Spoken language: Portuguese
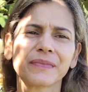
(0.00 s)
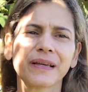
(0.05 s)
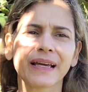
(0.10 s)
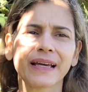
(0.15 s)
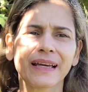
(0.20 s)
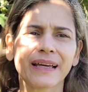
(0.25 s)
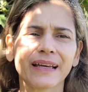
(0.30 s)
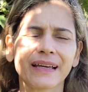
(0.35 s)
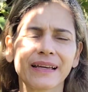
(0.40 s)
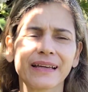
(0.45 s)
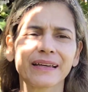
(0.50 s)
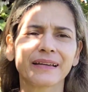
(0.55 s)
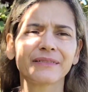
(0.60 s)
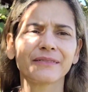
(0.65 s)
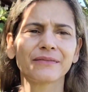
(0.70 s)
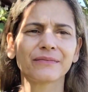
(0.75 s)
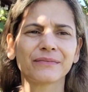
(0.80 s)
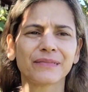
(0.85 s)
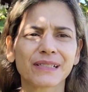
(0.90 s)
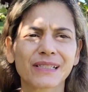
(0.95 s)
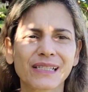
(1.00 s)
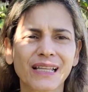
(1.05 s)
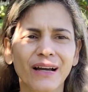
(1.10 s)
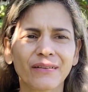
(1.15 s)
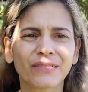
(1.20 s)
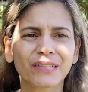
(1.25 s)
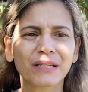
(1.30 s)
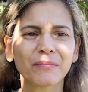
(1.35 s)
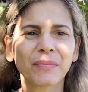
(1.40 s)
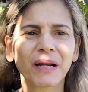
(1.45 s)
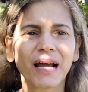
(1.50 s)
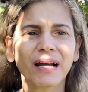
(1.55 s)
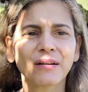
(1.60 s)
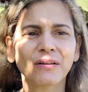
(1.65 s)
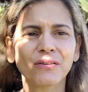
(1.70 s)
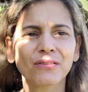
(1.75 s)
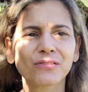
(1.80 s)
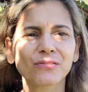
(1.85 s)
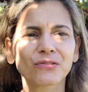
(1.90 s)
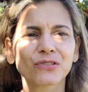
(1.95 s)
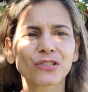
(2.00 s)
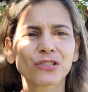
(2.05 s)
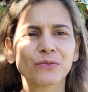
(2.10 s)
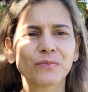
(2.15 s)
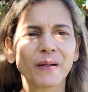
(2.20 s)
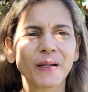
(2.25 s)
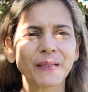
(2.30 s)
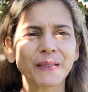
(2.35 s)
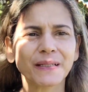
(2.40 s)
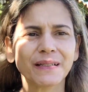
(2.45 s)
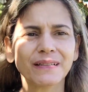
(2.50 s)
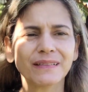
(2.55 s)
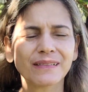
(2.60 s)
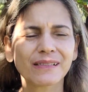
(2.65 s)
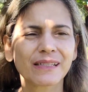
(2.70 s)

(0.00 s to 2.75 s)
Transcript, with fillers: É, estava aqui para nós hoje de manhã,